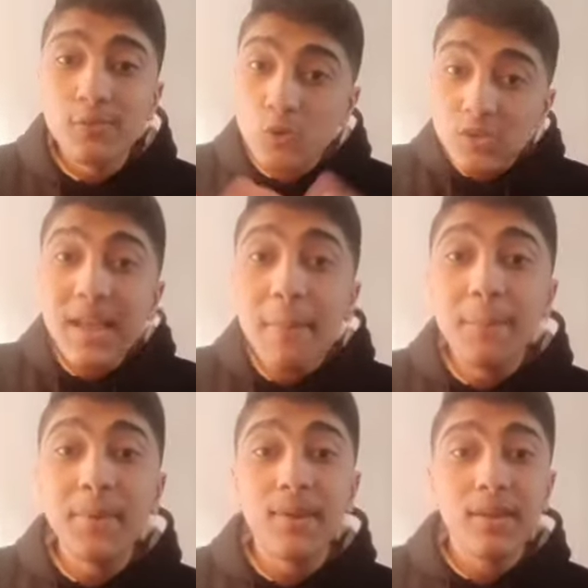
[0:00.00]
مش
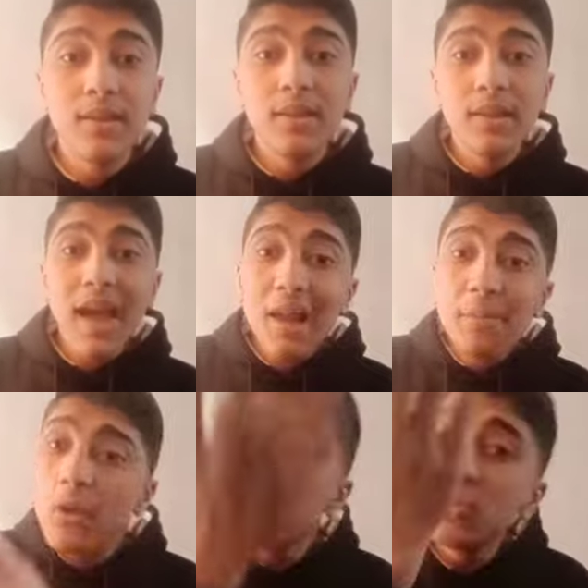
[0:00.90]
ذنبي
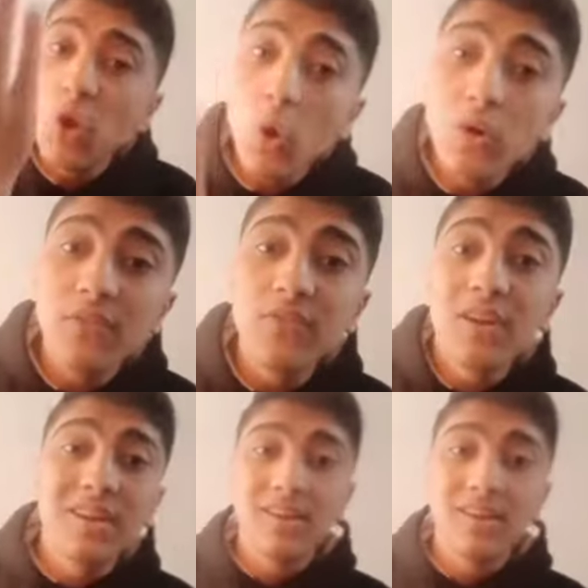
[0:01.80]
قلبك وانت حرة فيه